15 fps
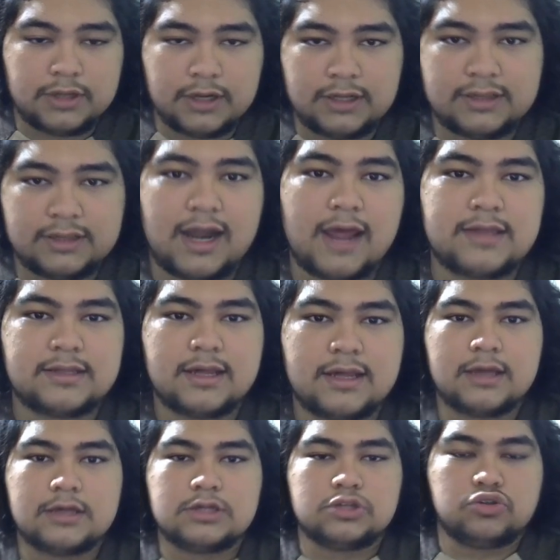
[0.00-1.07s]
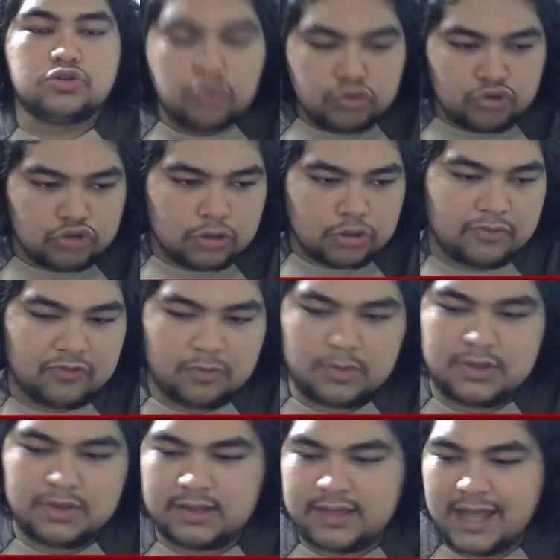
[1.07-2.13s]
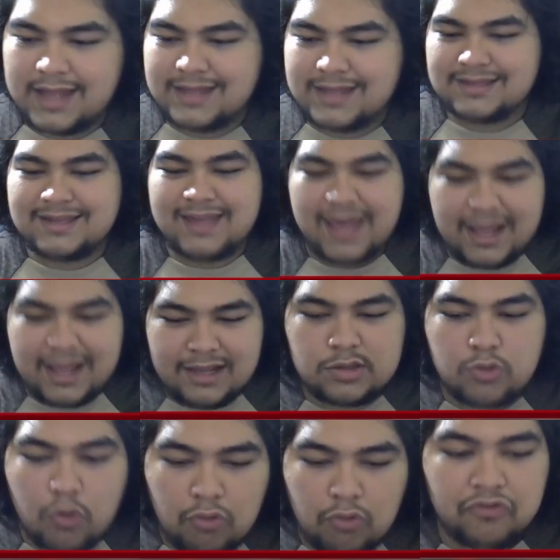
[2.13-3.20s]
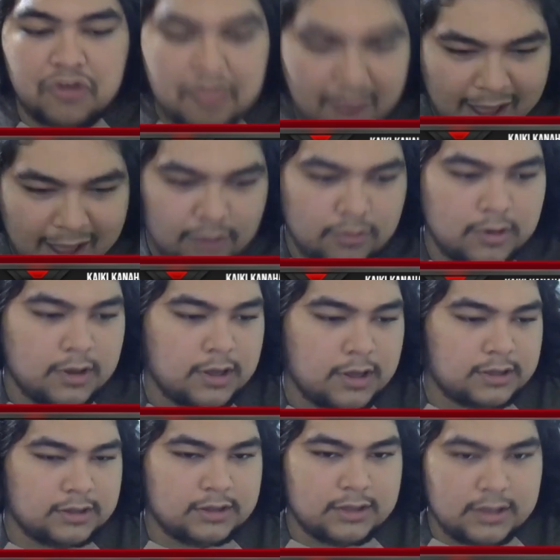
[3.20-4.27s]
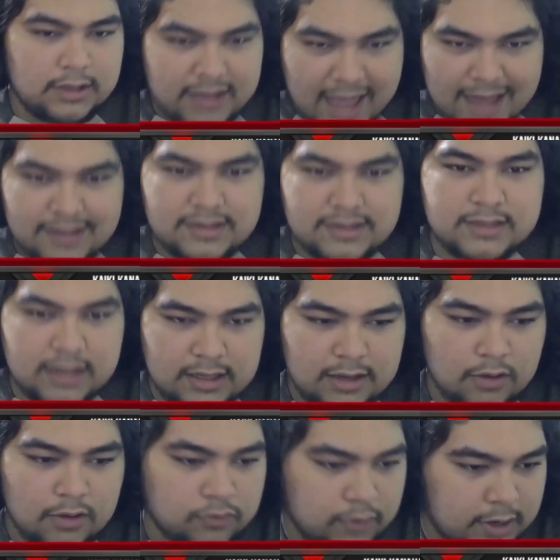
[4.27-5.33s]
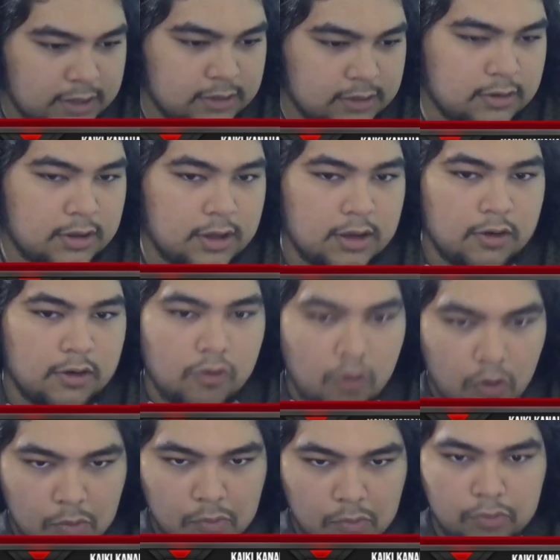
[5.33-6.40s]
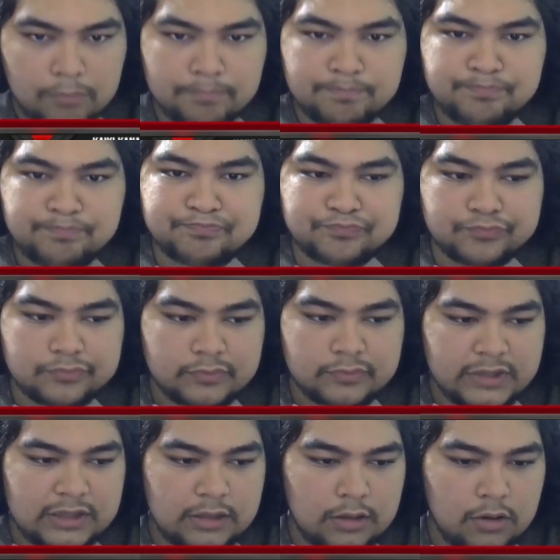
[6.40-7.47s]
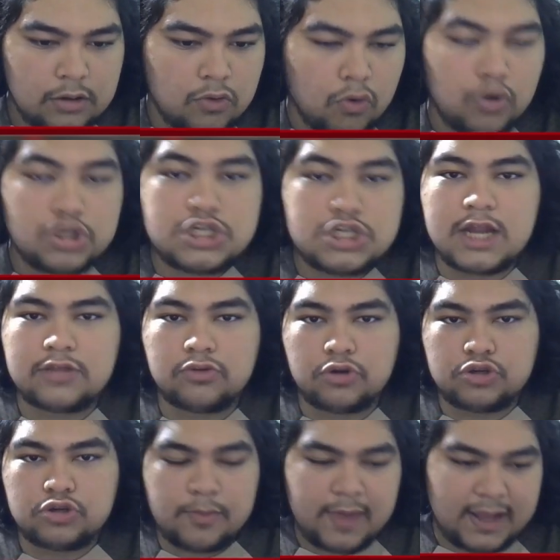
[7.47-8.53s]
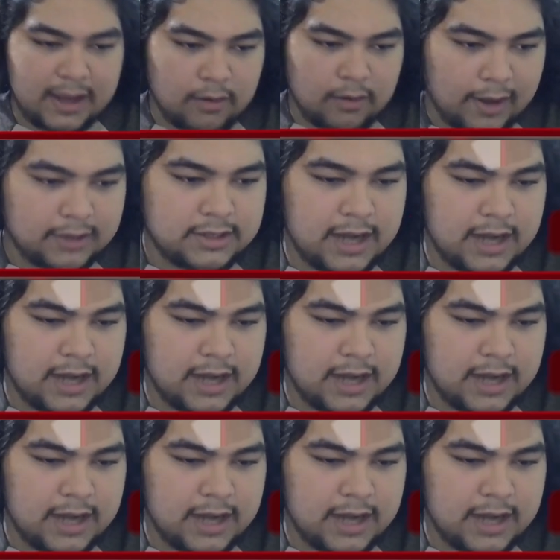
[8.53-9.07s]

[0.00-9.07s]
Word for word: aí traz tudo sobre filmes e séries e eles confirmaram Destin Daniel Creighton como o diretor de Homem-Aranha 4. E